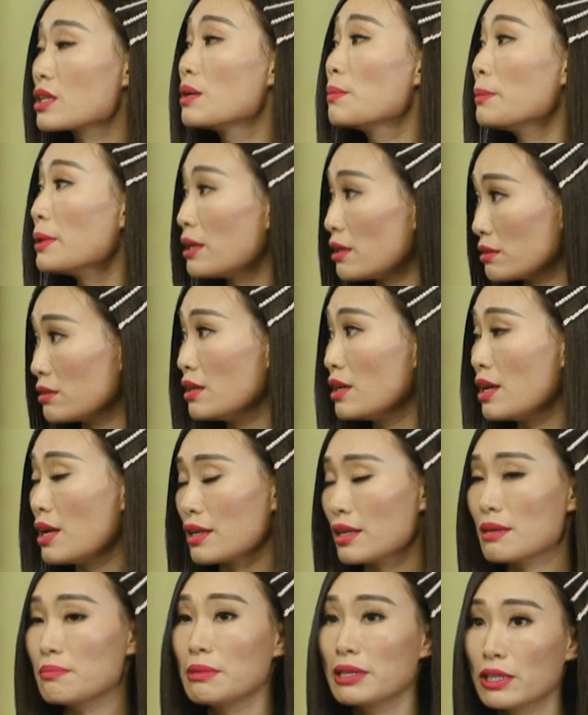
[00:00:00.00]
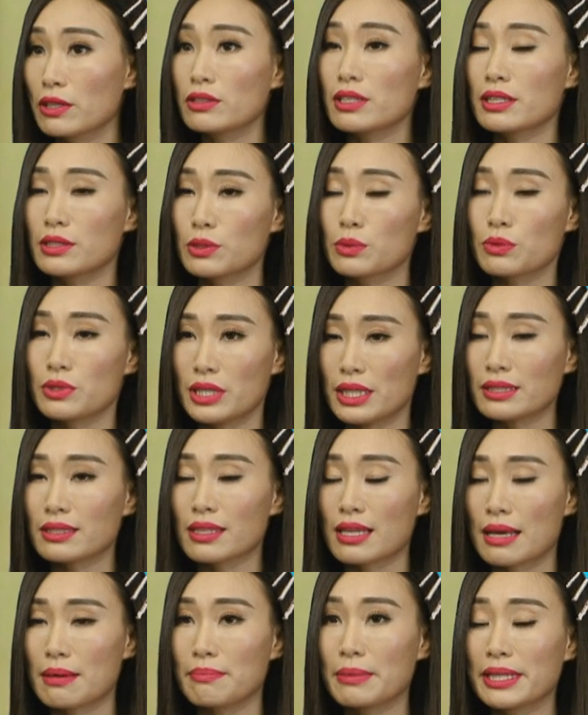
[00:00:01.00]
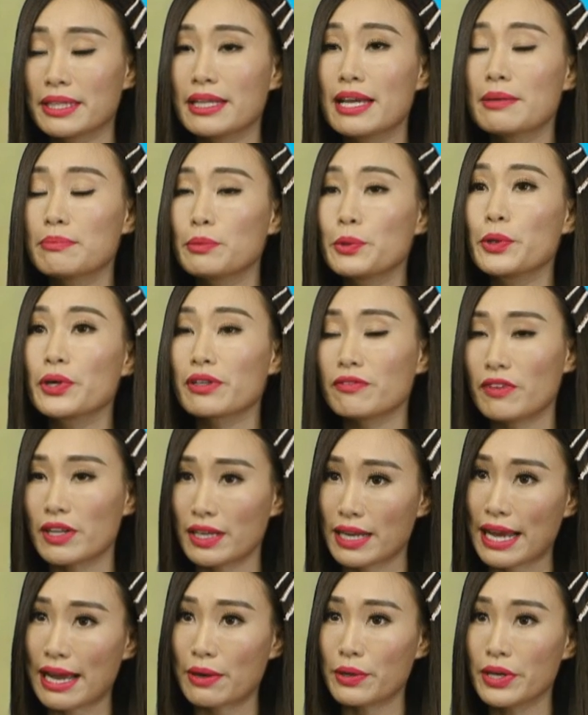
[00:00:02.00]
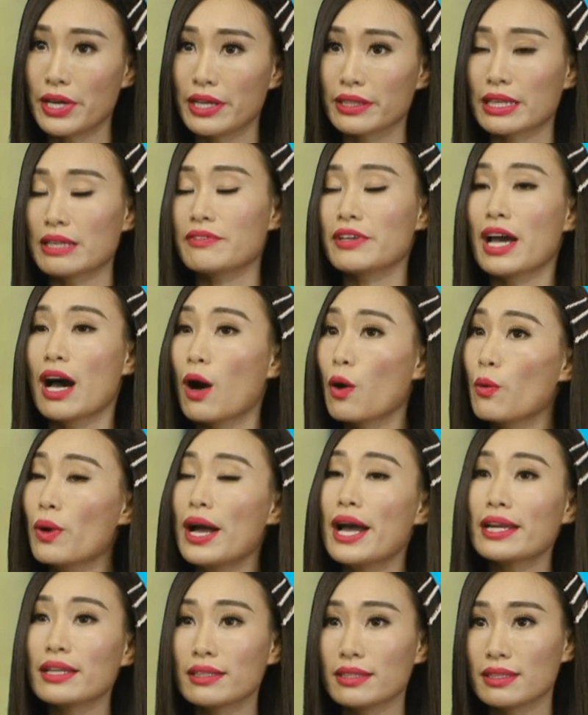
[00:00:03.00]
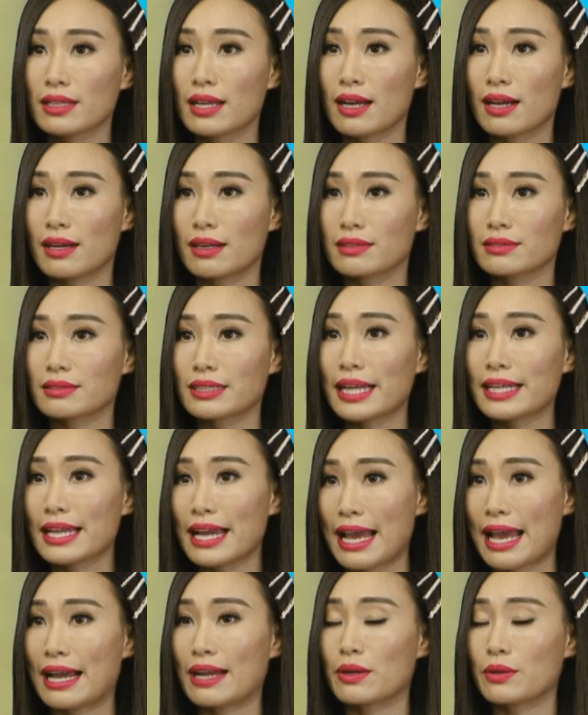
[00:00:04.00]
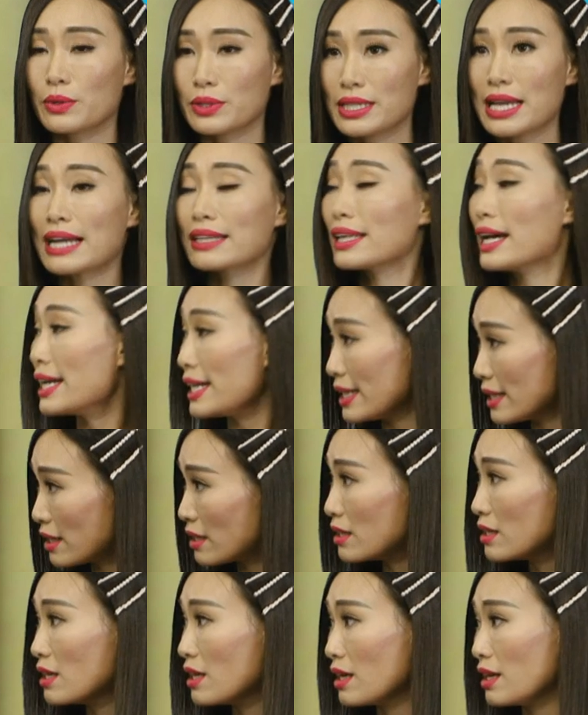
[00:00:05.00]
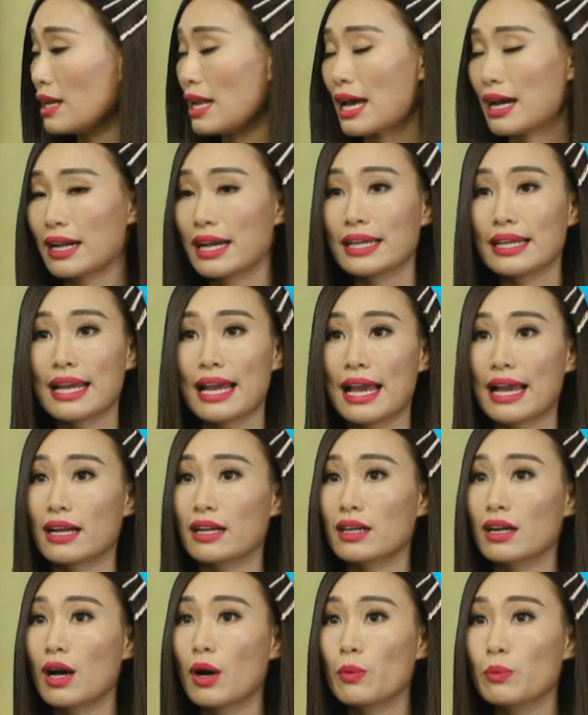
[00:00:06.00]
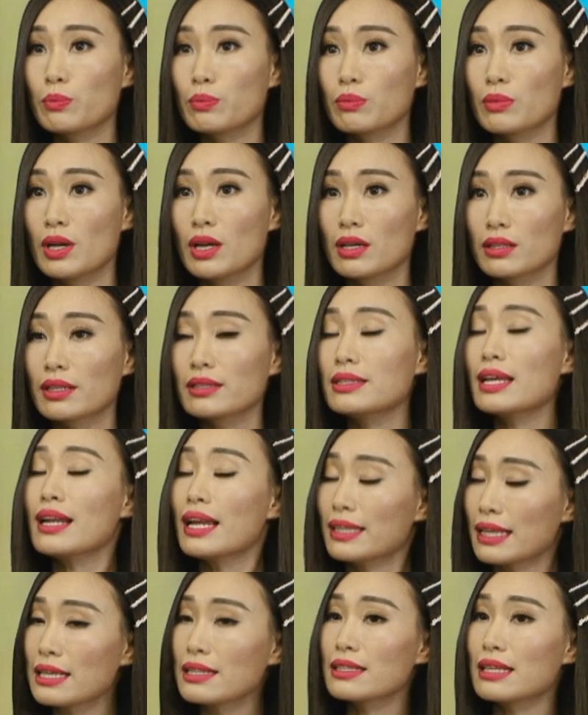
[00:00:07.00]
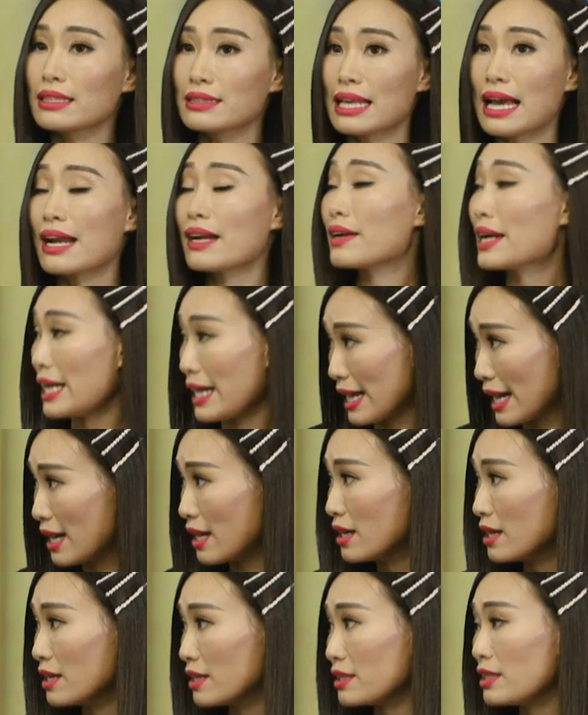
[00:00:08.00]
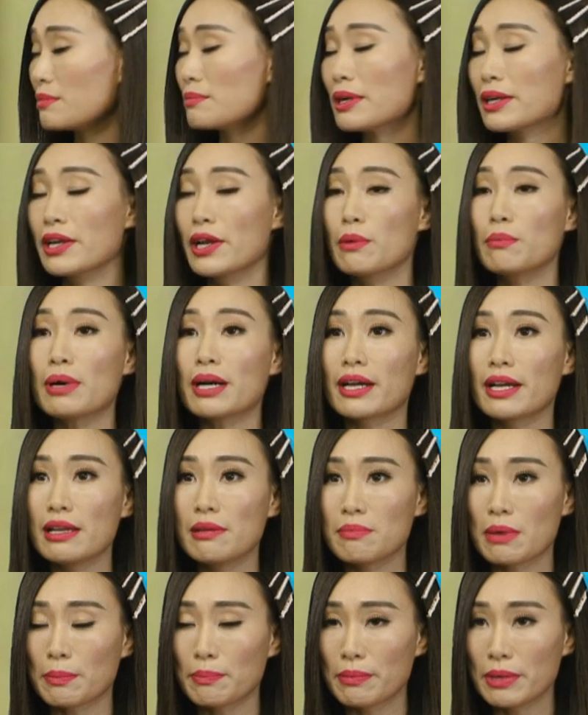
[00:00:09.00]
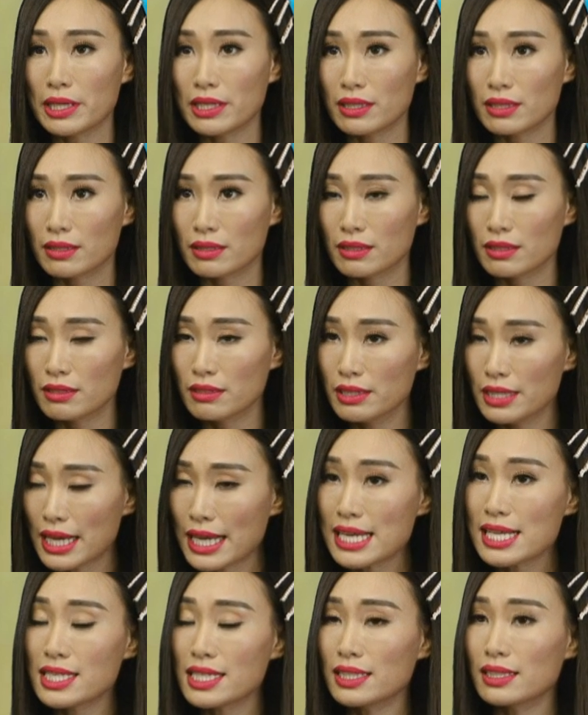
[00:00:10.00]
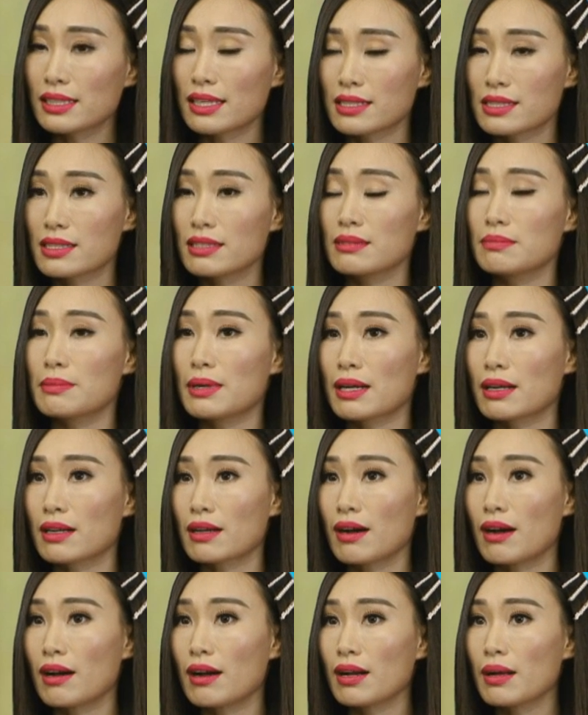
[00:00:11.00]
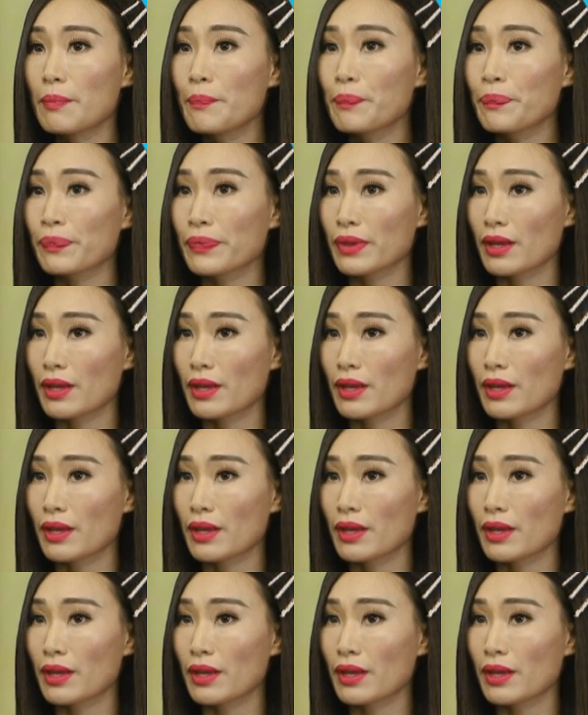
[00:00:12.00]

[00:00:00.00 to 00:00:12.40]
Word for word: sớm hơn để mình có thể suggest là mình nên mua cái phần nào tại vì hầu hết uh, khách hàng của trang thấy đó là khách hàng không rất là thích là giá rẻ nhưng mà nếu mà khi mà mình người agent thật sự mà có